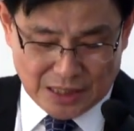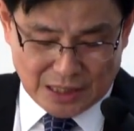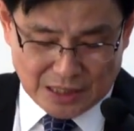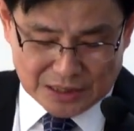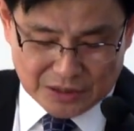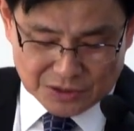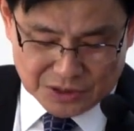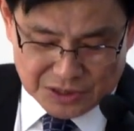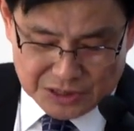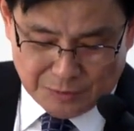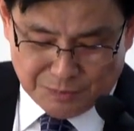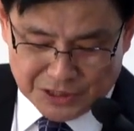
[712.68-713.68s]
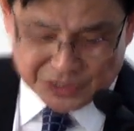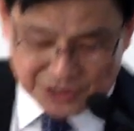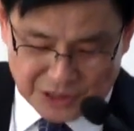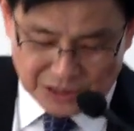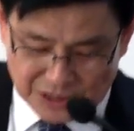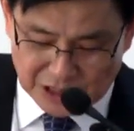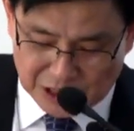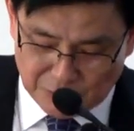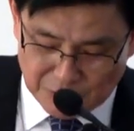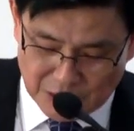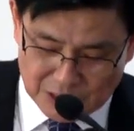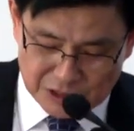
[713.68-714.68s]
에, 이것은 이제 BC
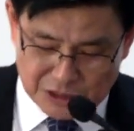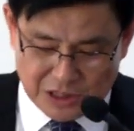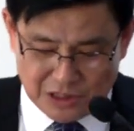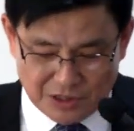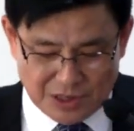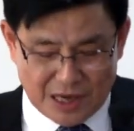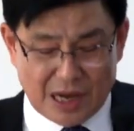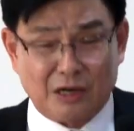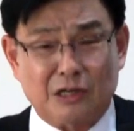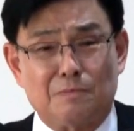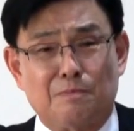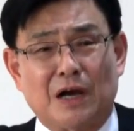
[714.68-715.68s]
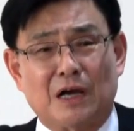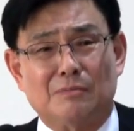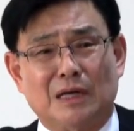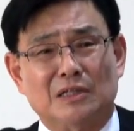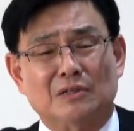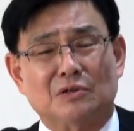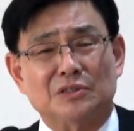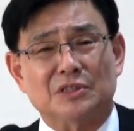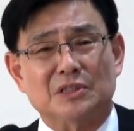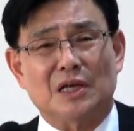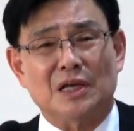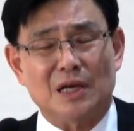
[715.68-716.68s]
27년에 아그리빠가 만든
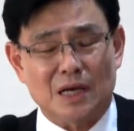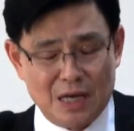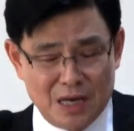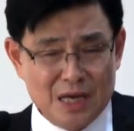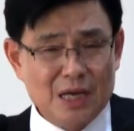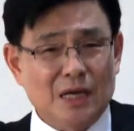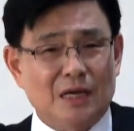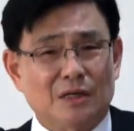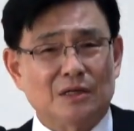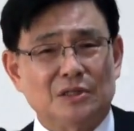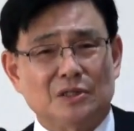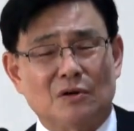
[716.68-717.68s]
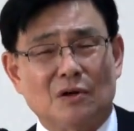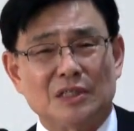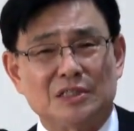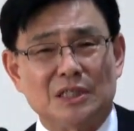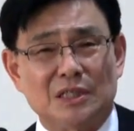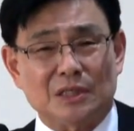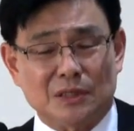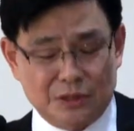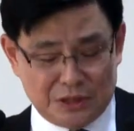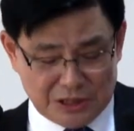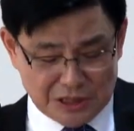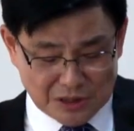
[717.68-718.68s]
것인데 그 여러 가지 그
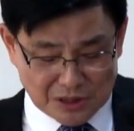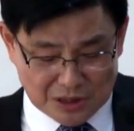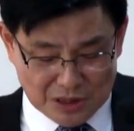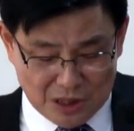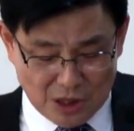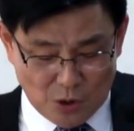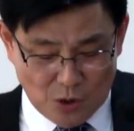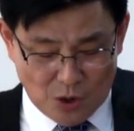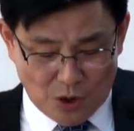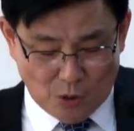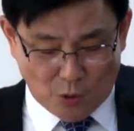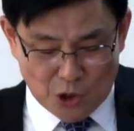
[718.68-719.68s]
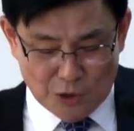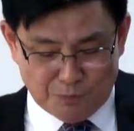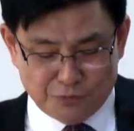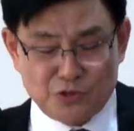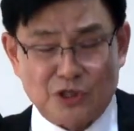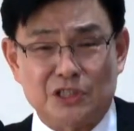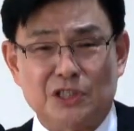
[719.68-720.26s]
신들 올림푸스의